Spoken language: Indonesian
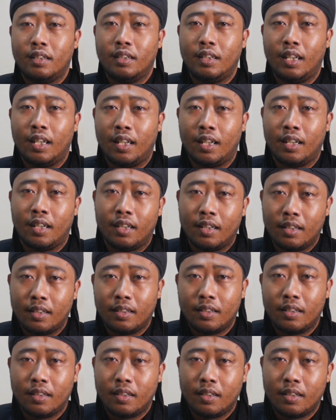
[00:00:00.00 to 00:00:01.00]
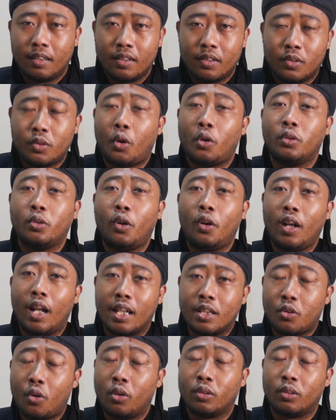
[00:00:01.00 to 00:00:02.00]
ya contoh
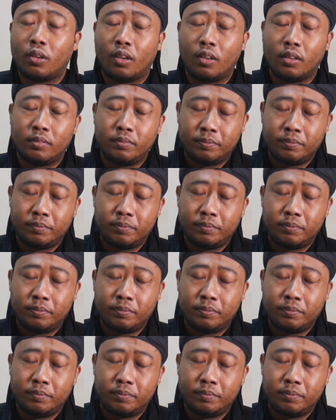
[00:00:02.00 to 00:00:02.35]
lah contoh